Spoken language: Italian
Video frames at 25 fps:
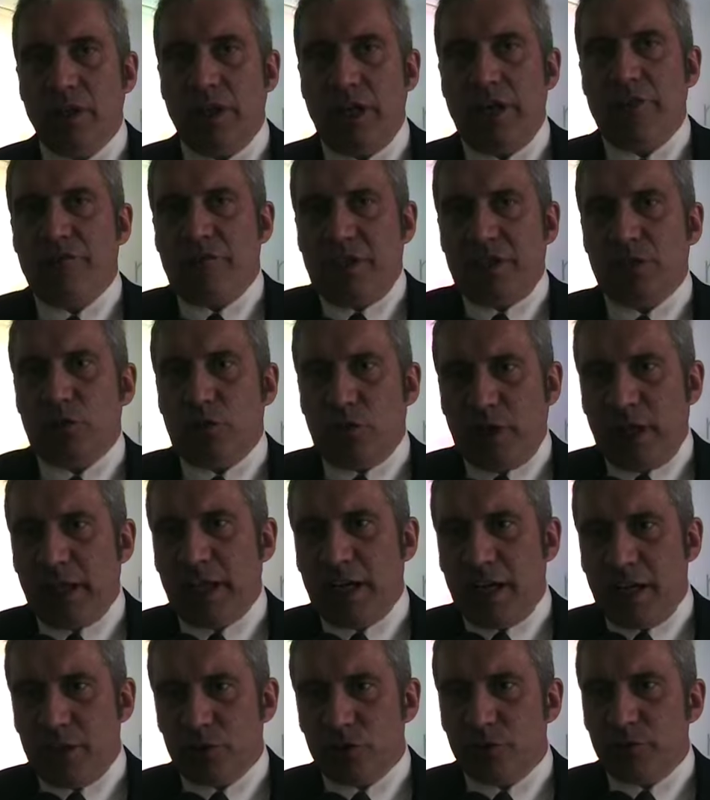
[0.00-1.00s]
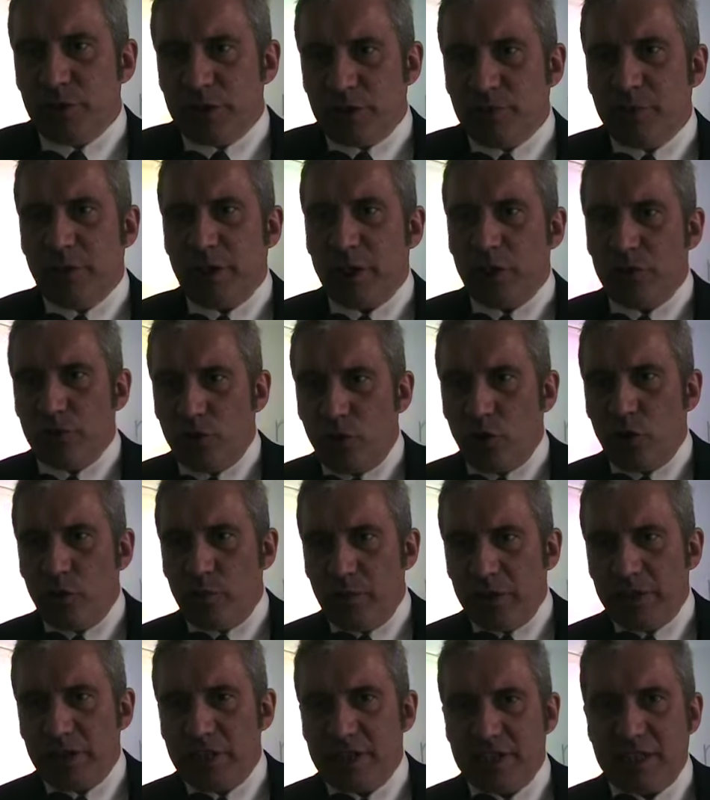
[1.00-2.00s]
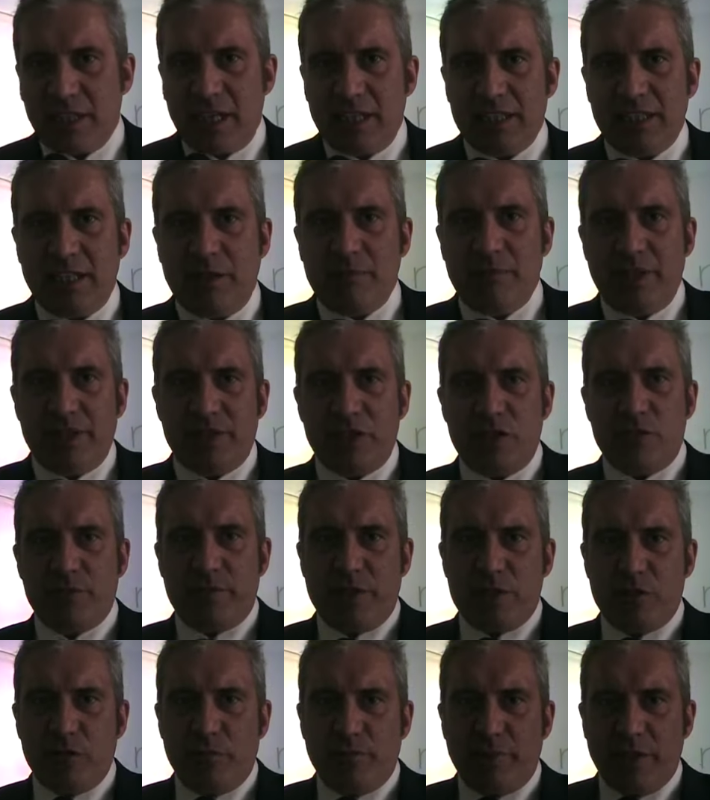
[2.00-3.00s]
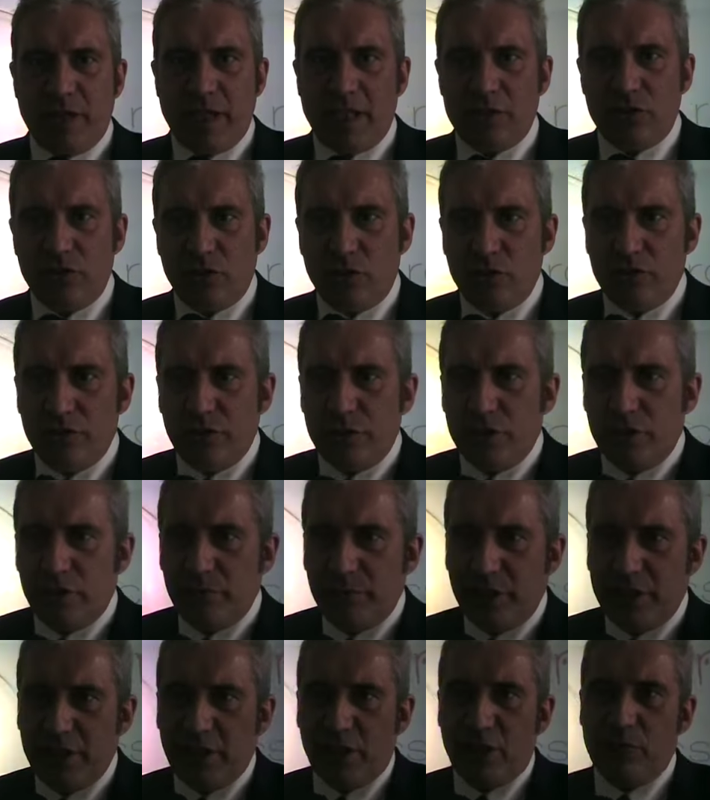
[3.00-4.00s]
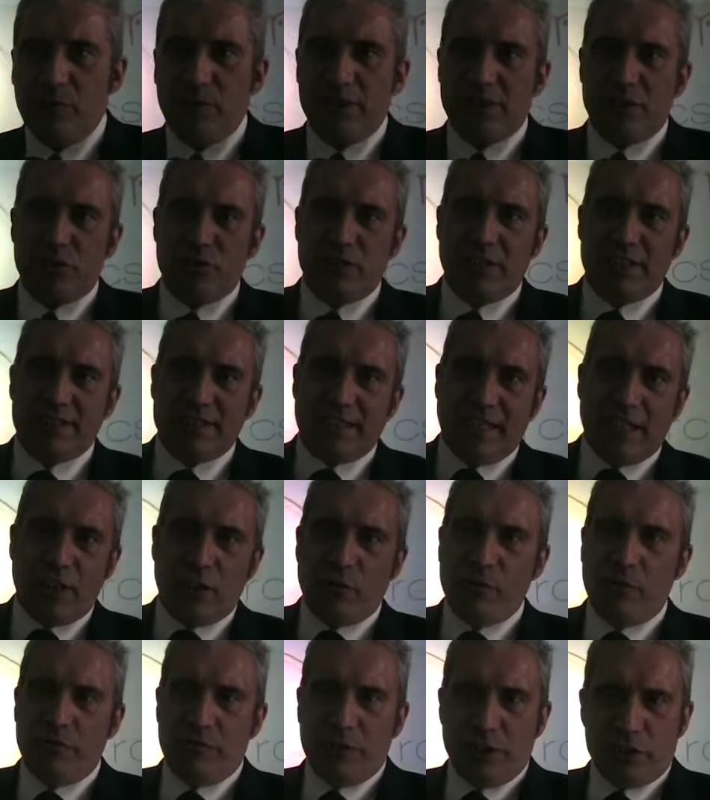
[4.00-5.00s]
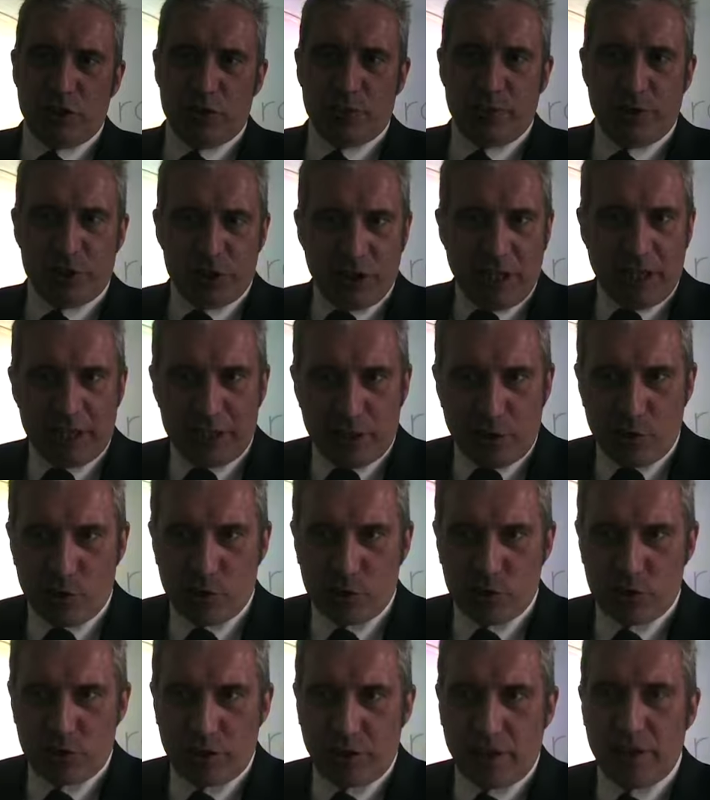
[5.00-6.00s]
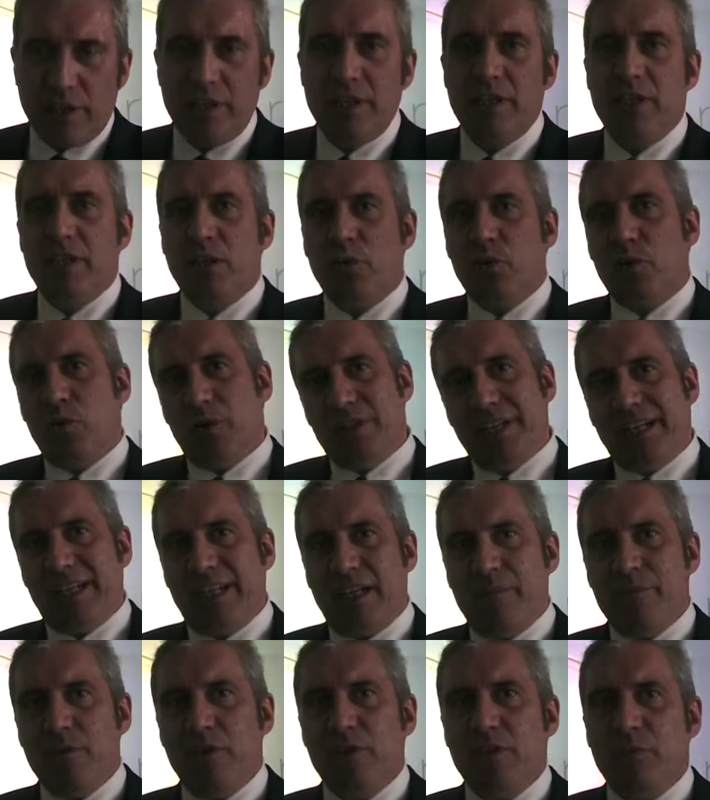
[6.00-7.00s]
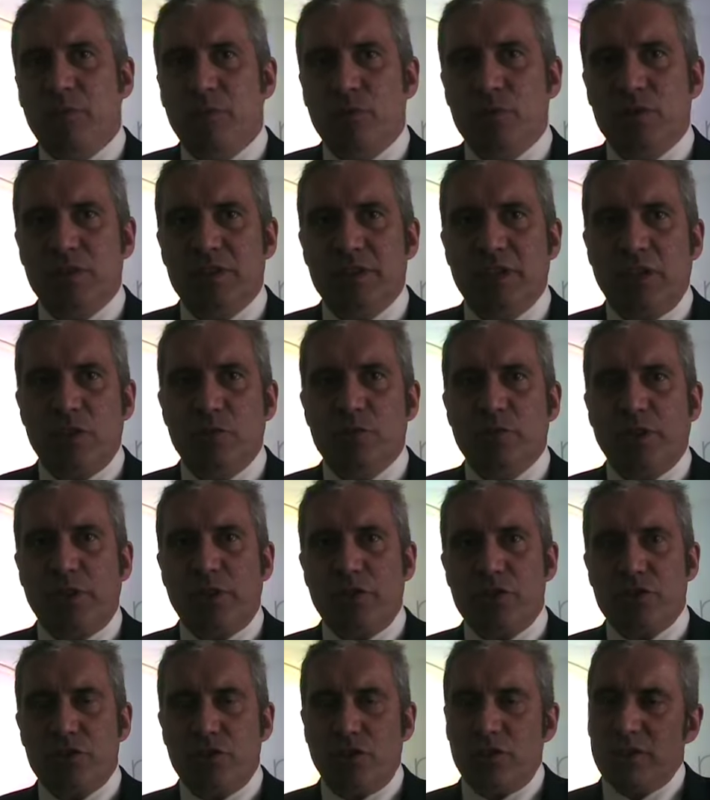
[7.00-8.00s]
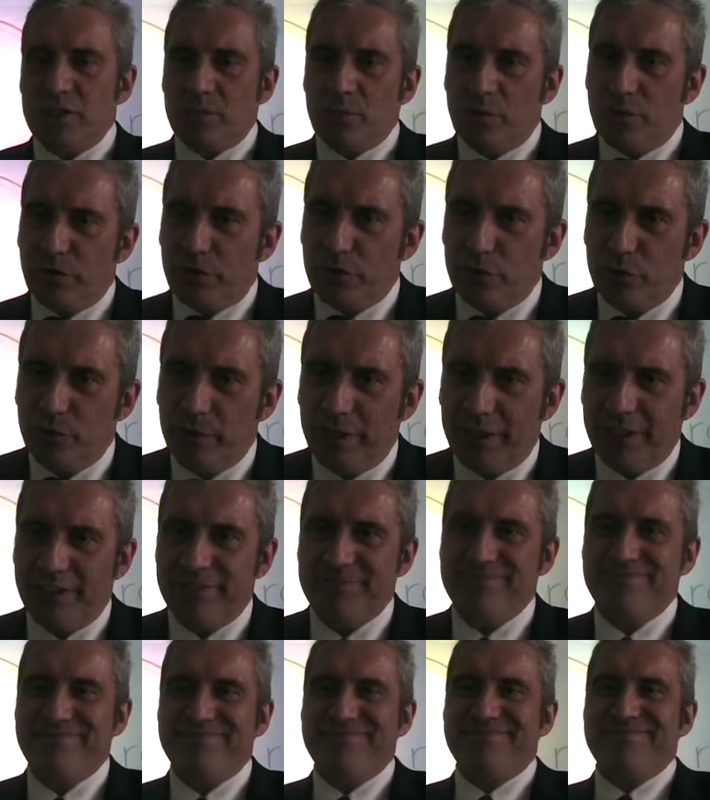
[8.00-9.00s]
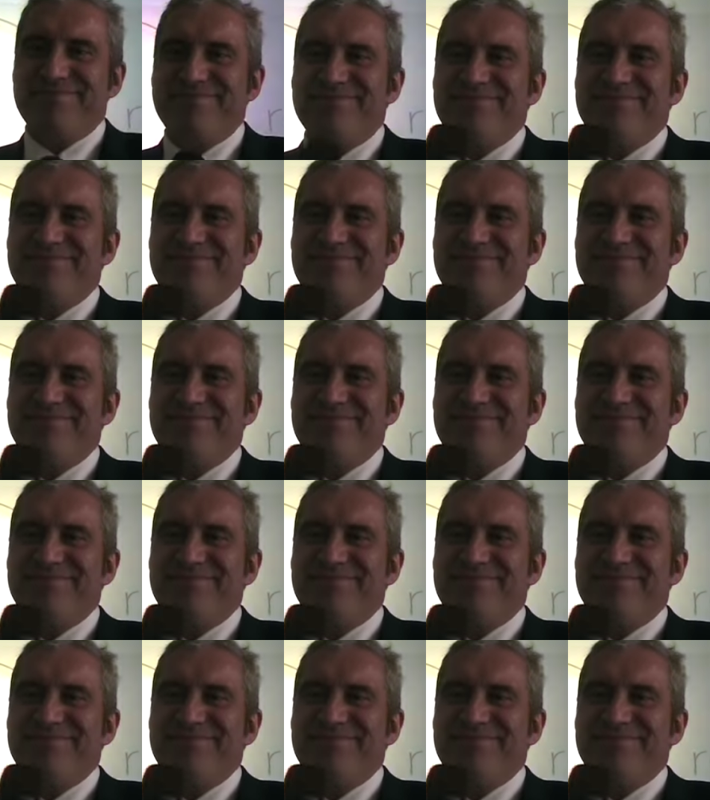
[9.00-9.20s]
E infatti non a caso mi sembra che voi come testata abbiate spesso parlato con Ventimiglia e con Matteo Sarzana come inviati speciale da Austin, come vuol dire che almeno dal punto di vista di human resource stiamo muovendo bene.